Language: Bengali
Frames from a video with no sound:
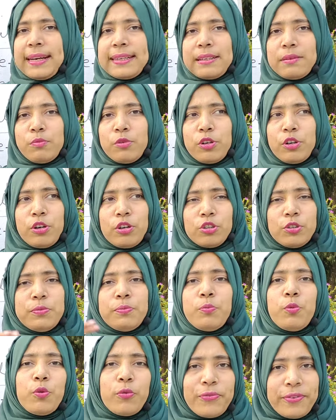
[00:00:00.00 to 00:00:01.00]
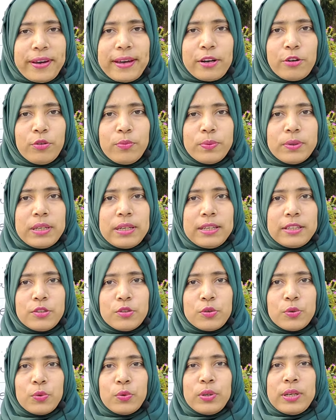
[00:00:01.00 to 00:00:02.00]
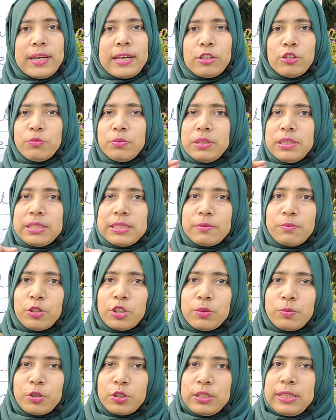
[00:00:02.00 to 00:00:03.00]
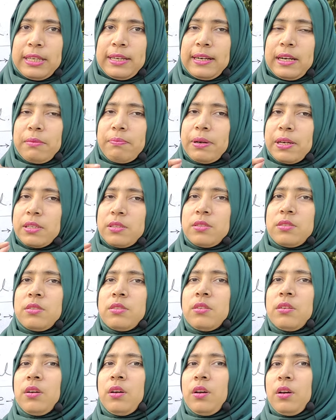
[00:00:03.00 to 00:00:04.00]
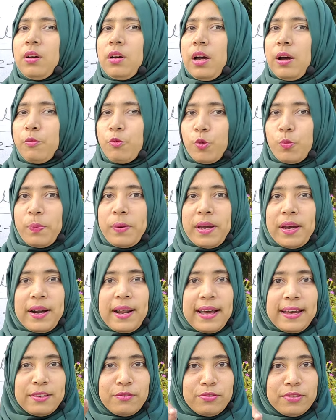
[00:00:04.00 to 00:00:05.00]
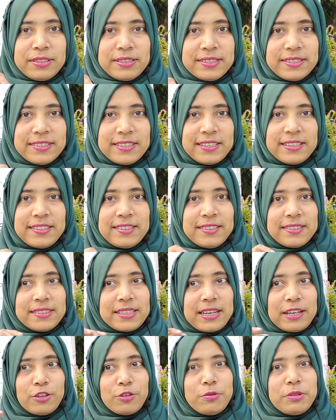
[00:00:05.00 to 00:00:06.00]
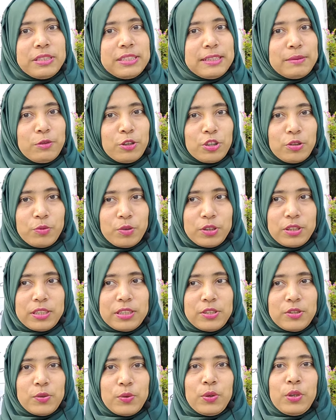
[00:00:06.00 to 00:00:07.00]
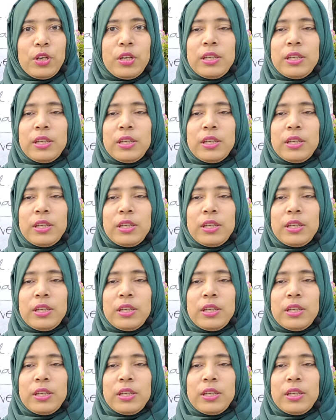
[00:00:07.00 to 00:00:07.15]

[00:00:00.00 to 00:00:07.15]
একটা মনে করো তুমি বুক ফেয়ারের উপরেই লিখছো এখানে তুমি নিজের মতামত দিলে না বাট আ বুক ফেয়ার আই ভিজিটেড সেখানে তুমি নিজের মতামত দিচ্ছ